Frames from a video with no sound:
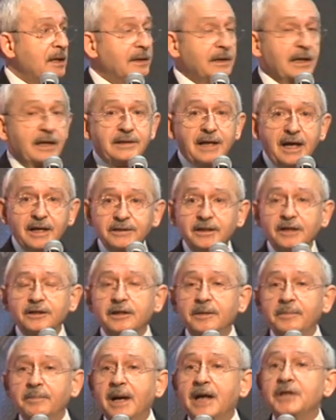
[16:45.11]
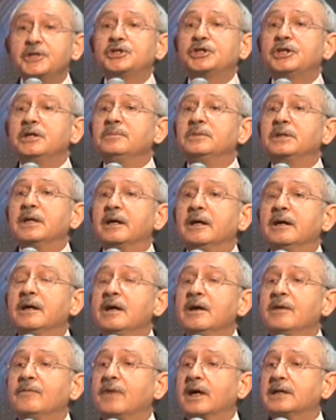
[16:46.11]
Neden dedim ben şimdi
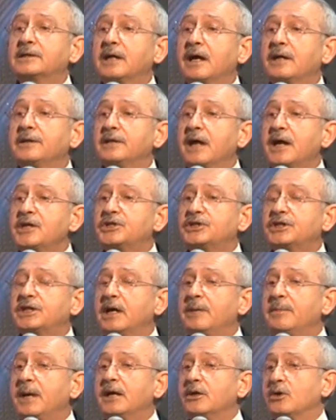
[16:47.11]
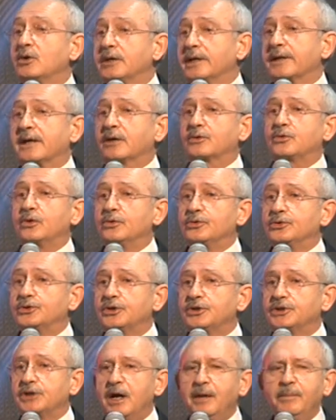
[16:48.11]
vatandaş Kemal olarak
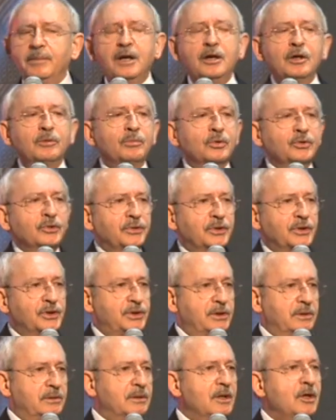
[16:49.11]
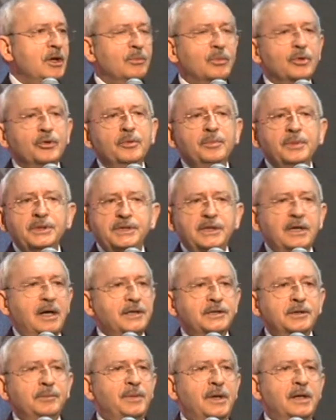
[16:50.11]
konuşacağım? Bunun için. Bunun bir
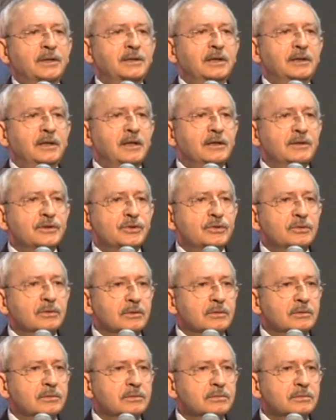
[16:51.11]
siyasi partiyle ilgisi yok.